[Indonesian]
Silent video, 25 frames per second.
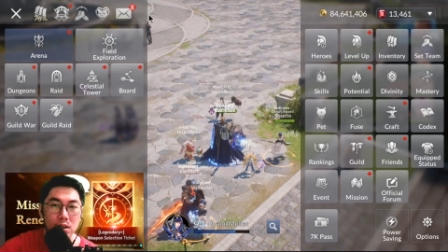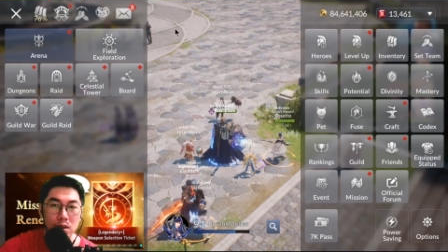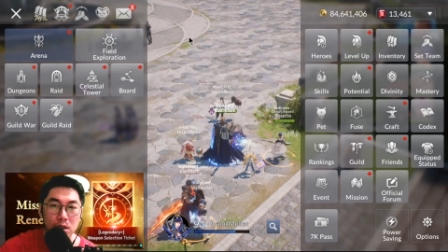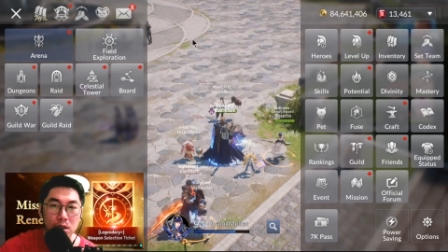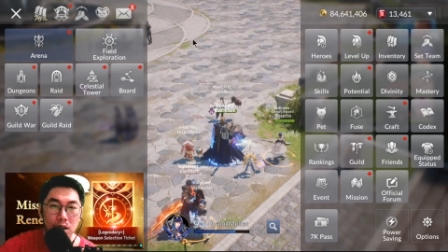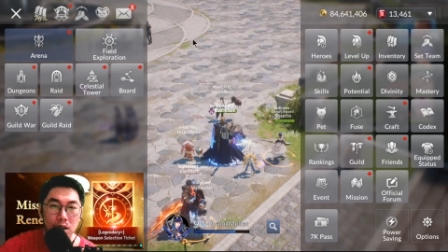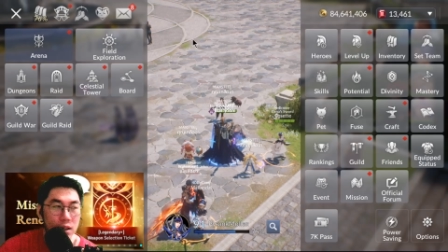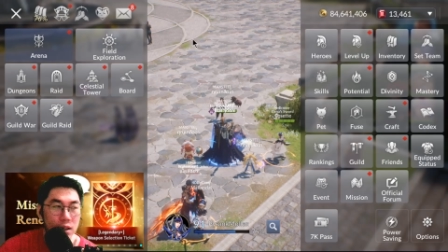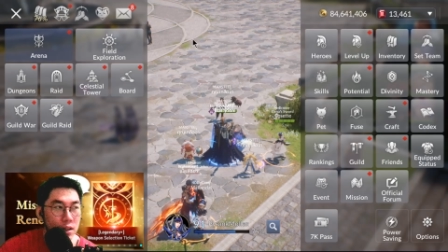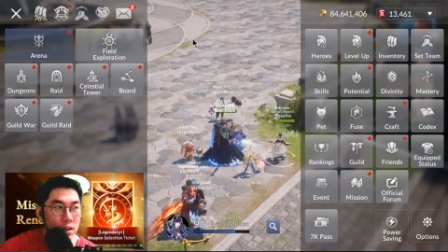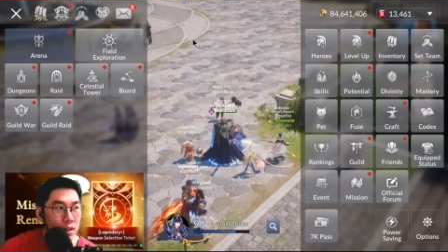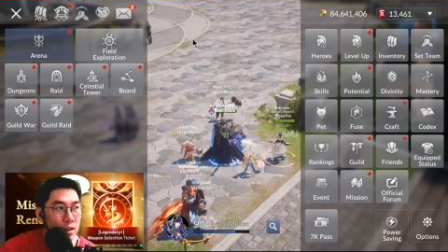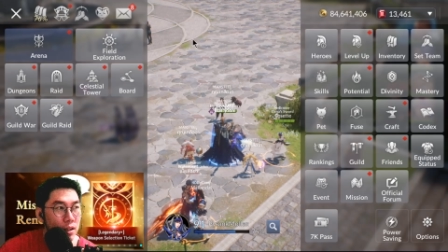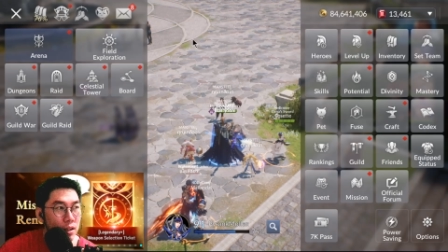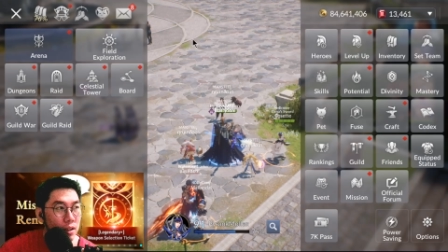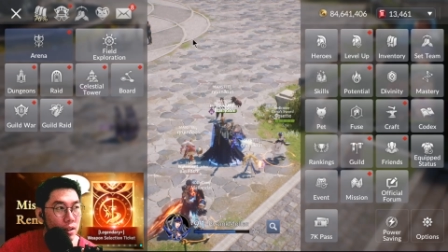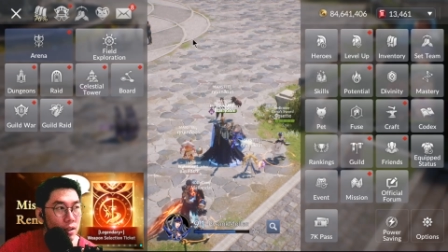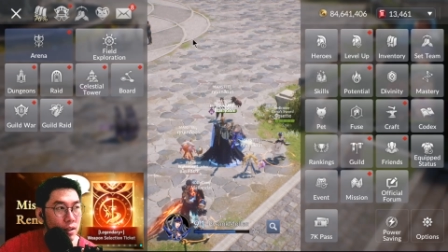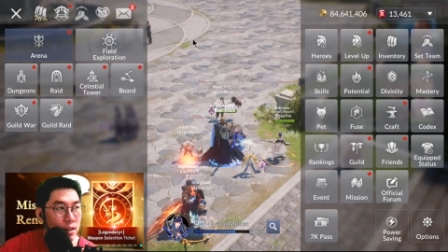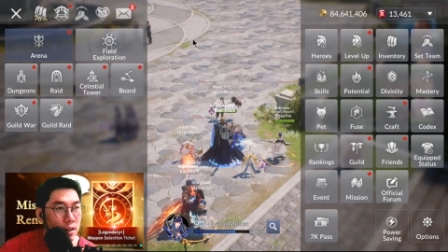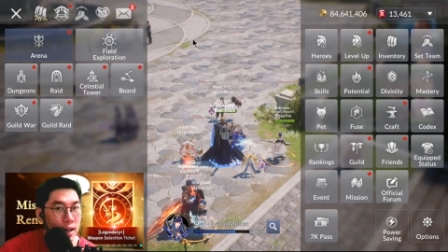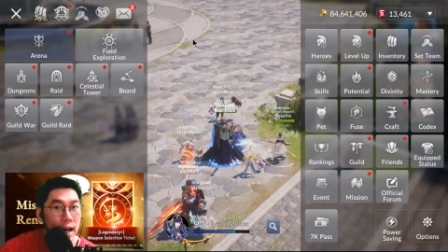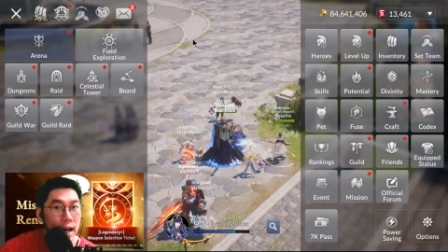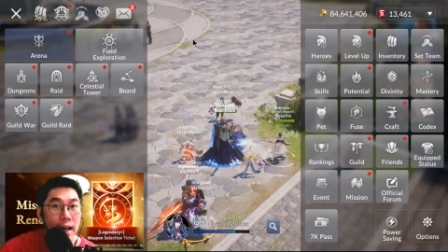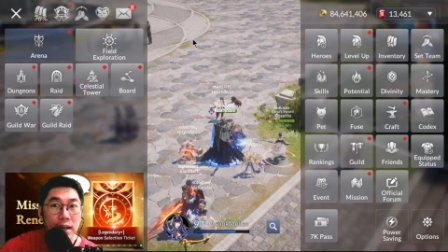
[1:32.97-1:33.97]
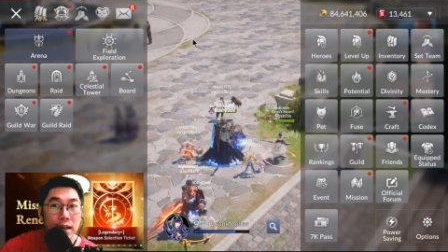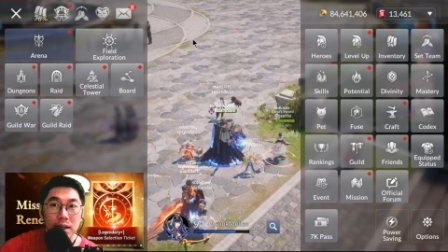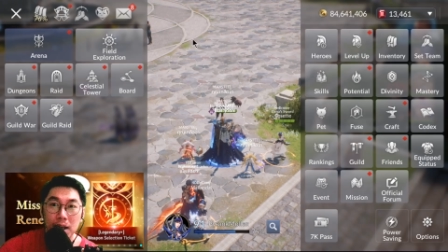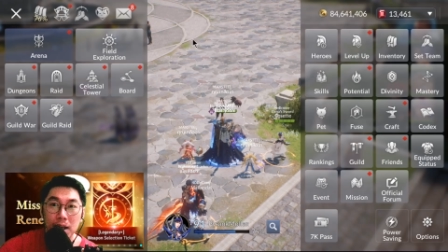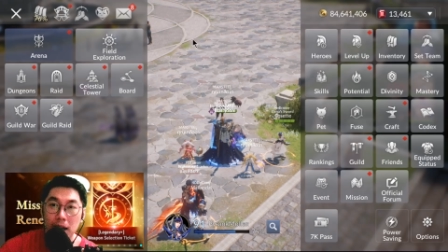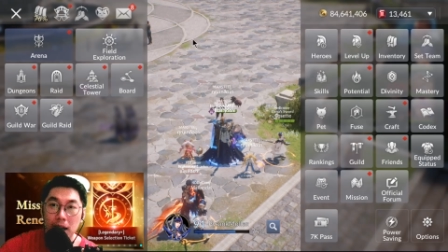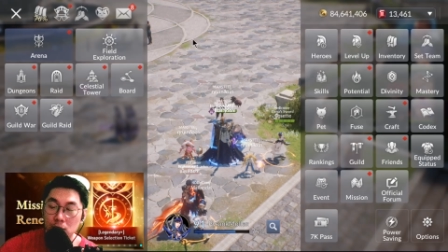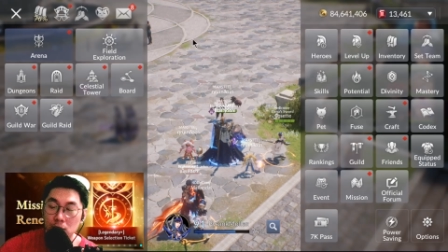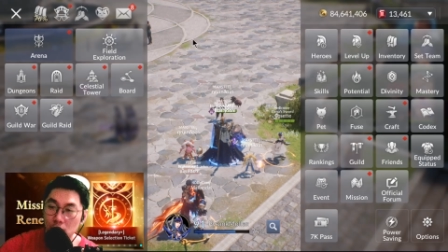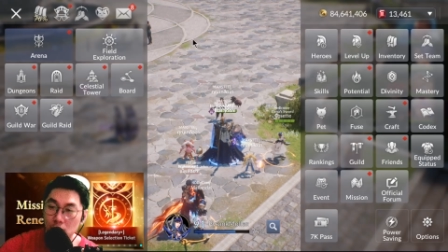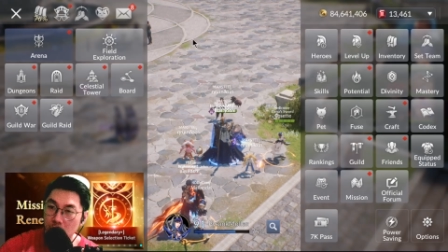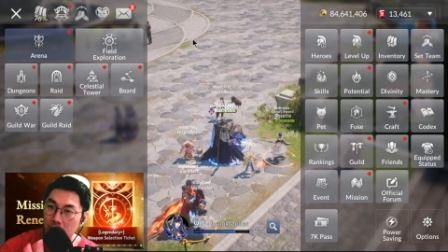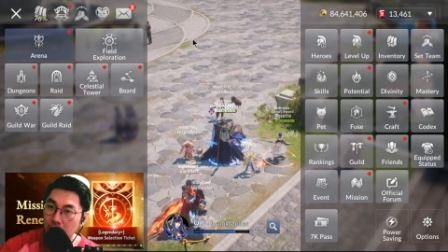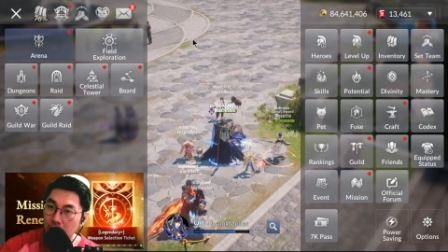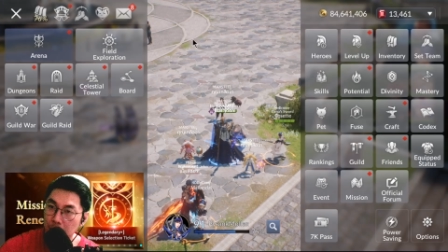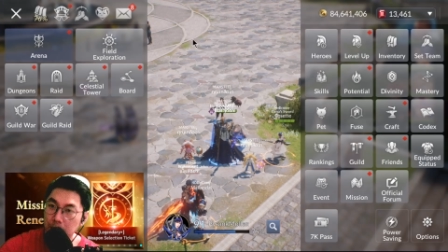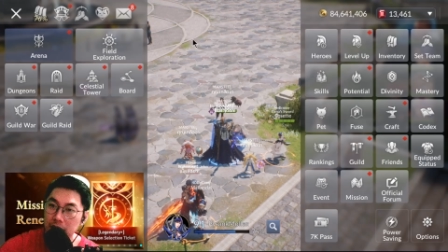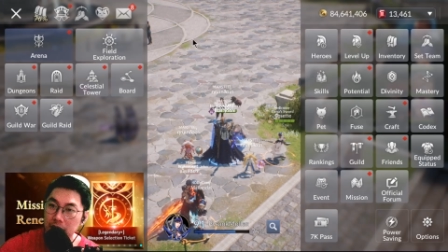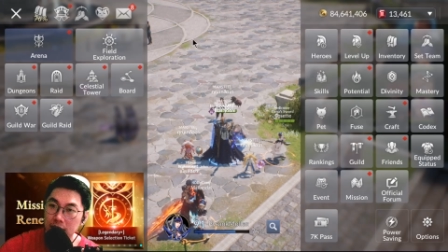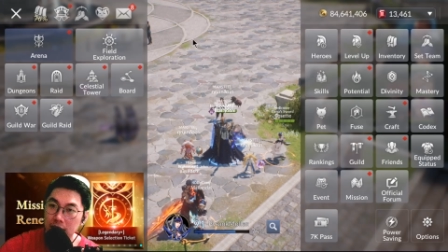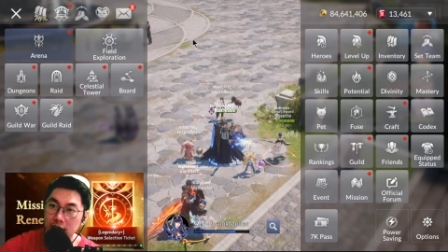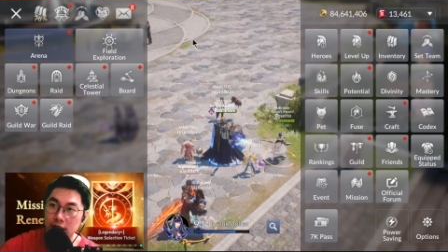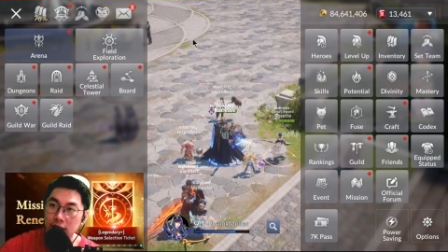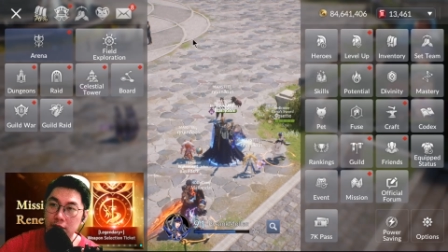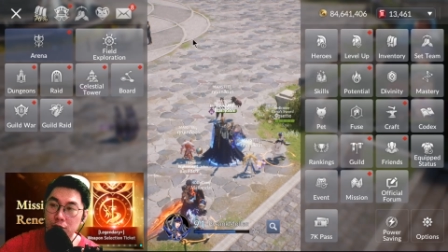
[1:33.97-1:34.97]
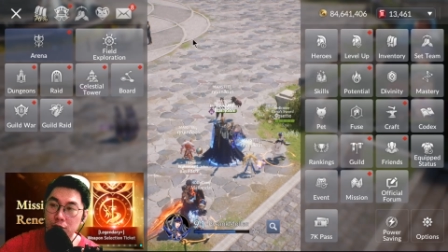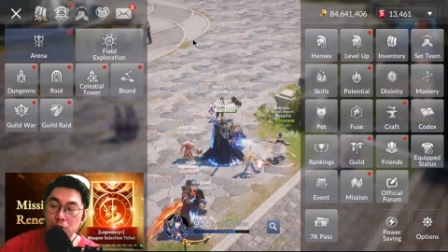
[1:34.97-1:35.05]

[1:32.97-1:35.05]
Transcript: Uh, eh, Adel gua nggak piti,